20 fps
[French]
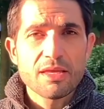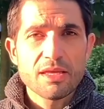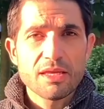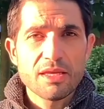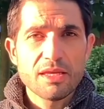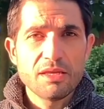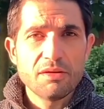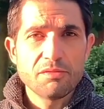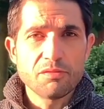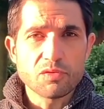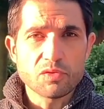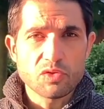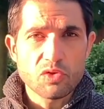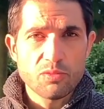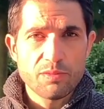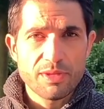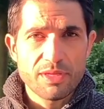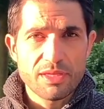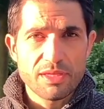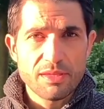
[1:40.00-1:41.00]
il vous
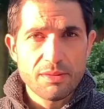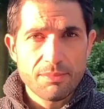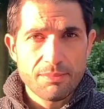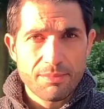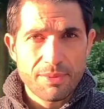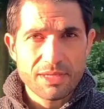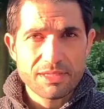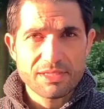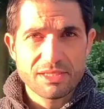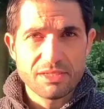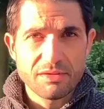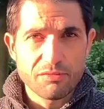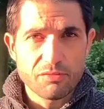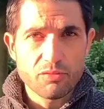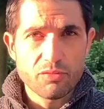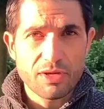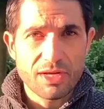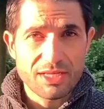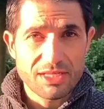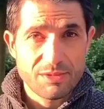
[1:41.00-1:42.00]
obéit parce qu'il
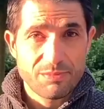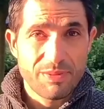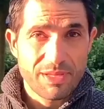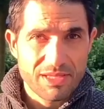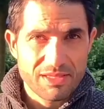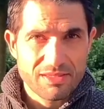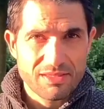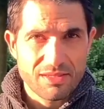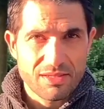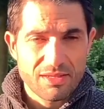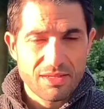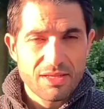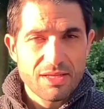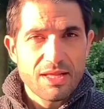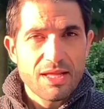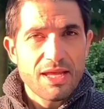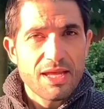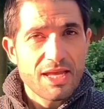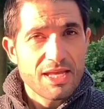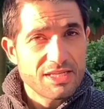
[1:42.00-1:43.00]
vous respecte.
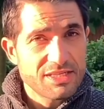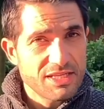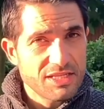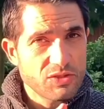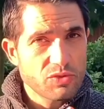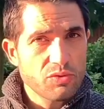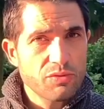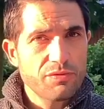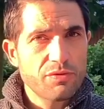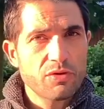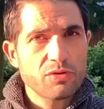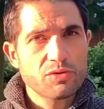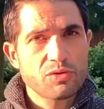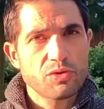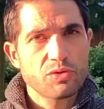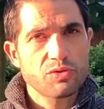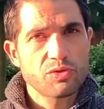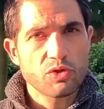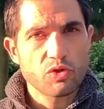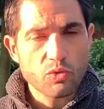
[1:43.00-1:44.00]
Et c'est souvent
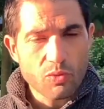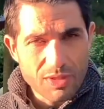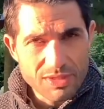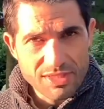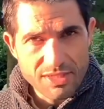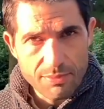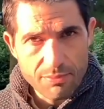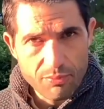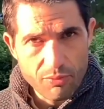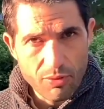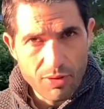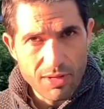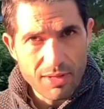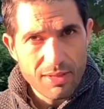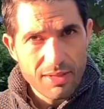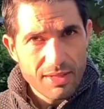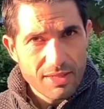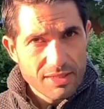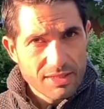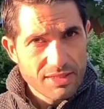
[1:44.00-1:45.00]
sur ce troisième point
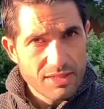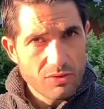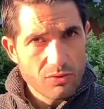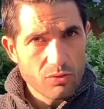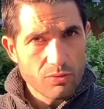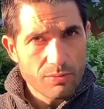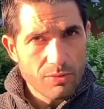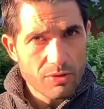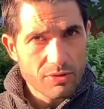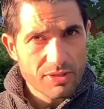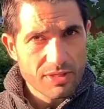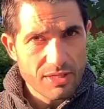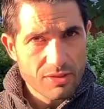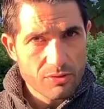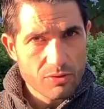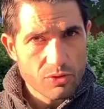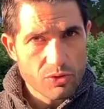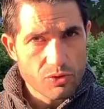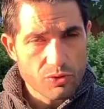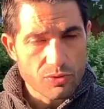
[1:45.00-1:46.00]
qu'il nous manque
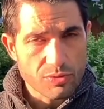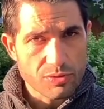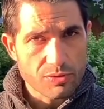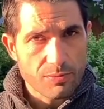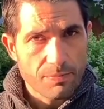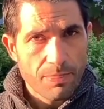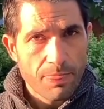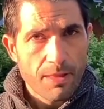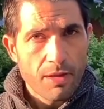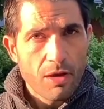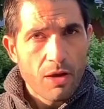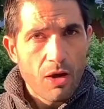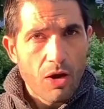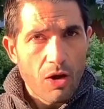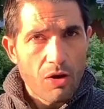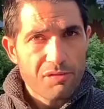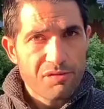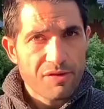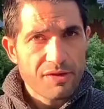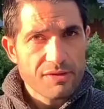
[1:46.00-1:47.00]
quelque chose.
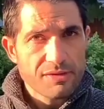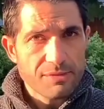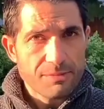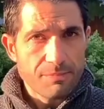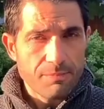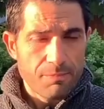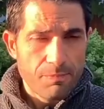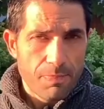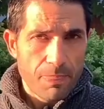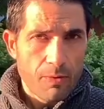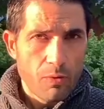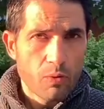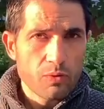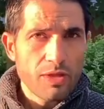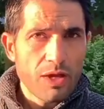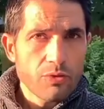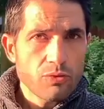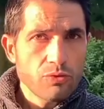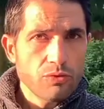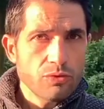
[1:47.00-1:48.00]
En fait,
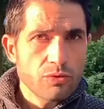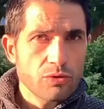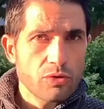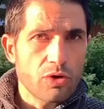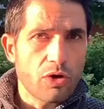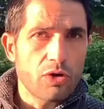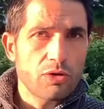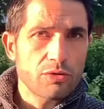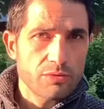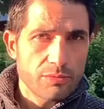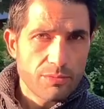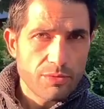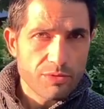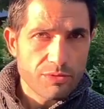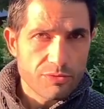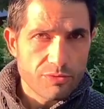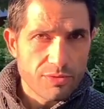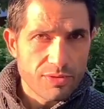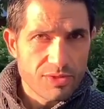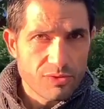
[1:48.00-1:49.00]
on a une grande
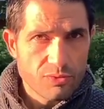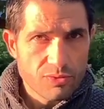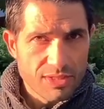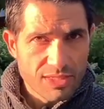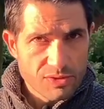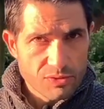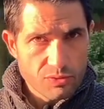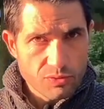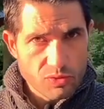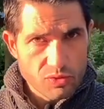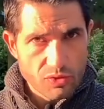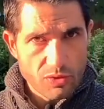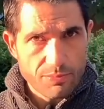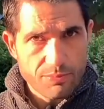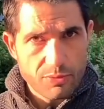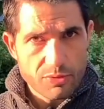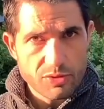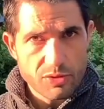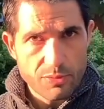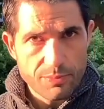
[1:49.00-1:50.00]
mode de l'éducation
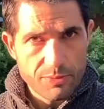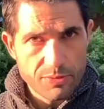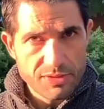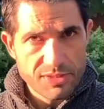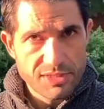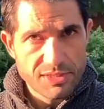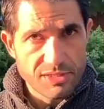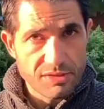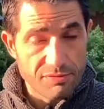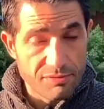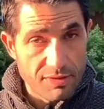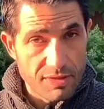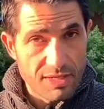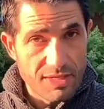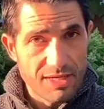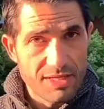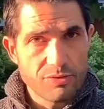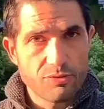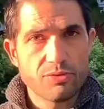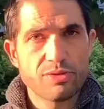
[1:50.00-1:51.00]
100% positive.
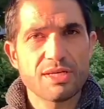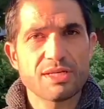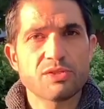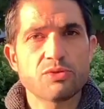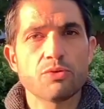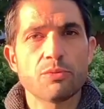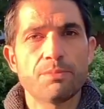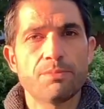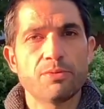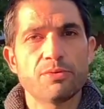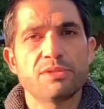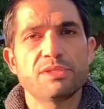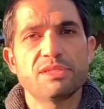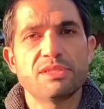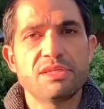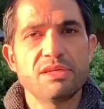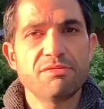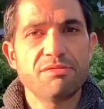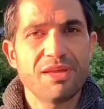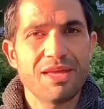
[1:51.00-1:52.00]
L'éducation
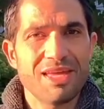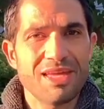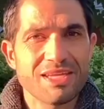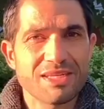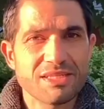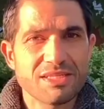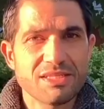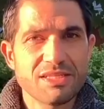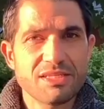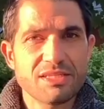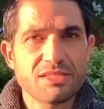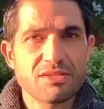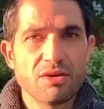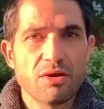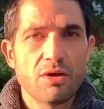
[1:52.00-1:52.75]
positive existe